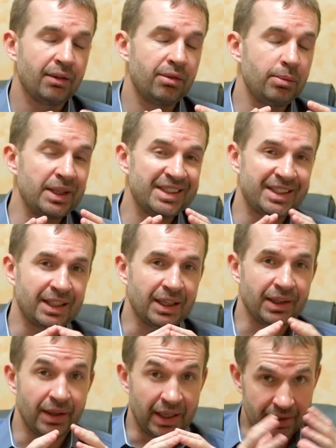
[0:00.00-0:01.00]
Вместо
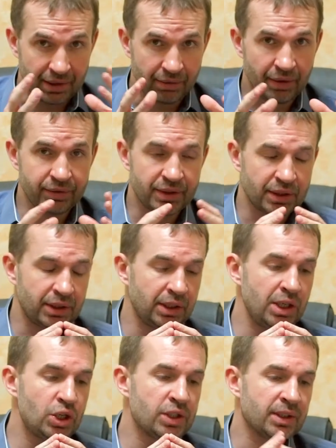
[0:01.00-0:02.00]
этого в
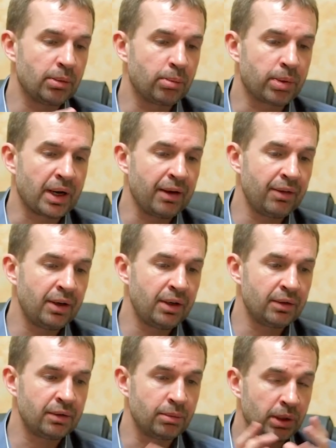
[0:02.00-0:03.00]
стратегическом
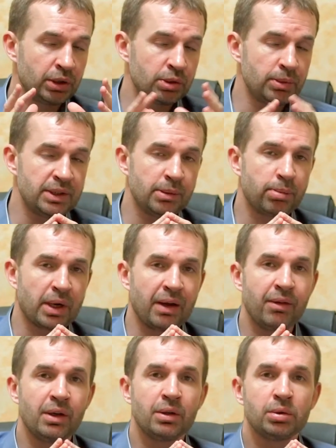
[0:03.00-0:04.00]
правиль... менеджменте
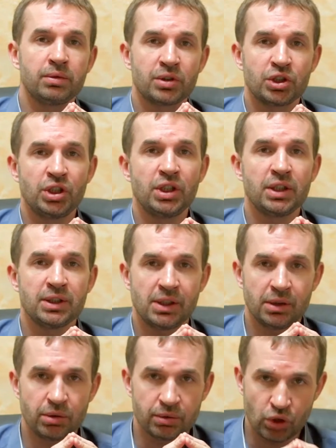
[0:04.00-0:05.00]
правильное утверждение
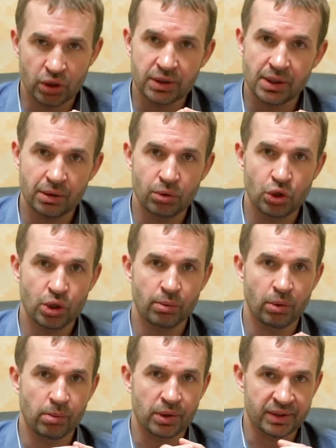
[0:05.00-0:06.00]
звучит
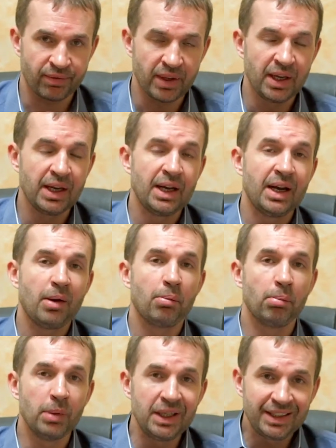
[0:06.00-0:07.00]
следующим образом.
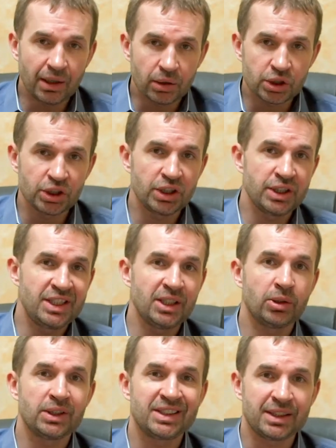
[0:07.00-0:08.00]
Мы должны
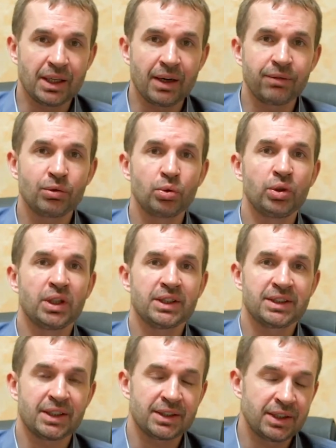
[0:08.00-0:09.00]
делать ставку
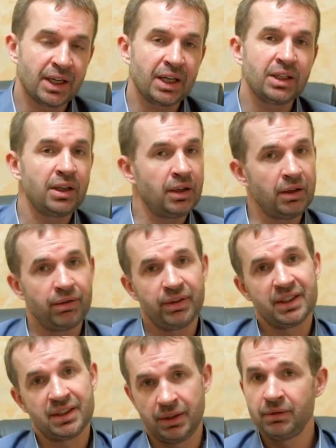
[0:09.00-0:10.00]
на создание
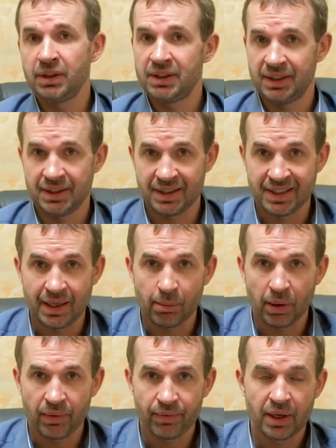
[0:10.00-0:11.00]
эффективной
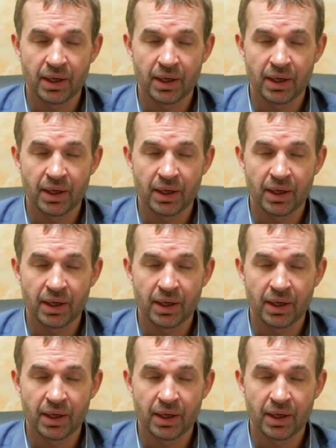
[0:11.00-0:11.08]
системы.